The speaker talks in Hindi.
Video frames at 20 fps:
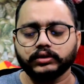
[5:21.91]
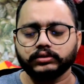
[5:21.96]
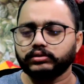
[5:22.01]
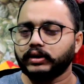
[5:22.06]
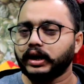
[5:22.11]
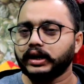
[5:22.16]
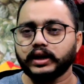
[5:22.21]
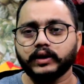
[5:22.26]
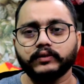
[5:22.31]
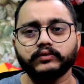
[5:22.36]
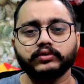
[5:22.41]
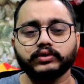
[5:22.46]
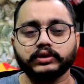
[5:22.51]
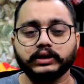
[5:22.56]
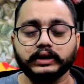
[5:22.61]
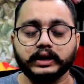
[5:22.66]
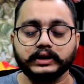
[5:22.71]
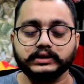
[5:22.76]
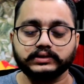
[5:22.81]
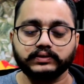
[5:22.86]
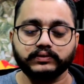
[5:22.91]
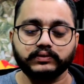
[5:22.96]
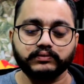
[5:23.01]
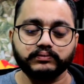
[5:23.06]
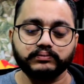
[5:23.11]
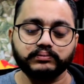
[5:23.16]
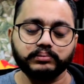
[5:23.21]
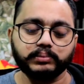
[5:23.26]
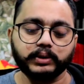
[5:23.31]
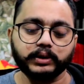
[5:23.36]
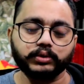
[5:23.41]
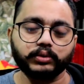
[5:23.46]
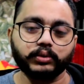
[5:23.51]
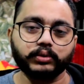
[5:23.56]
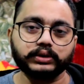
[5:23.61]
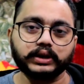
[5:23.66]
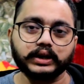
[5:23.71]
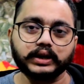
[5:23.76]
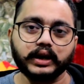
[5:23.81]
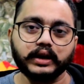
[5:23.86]
तो आई हैव नो रियलाइज़ बट
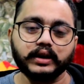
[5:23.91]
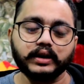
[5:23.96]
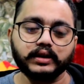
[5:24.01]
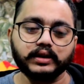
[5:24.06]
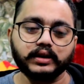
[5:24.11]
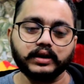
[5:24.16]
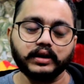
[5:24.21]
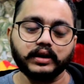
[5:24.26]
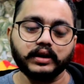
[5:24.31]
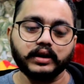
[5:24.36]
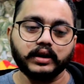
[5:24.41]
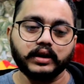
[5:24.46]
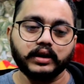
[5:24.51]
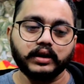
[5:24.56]
होता क्या ना कि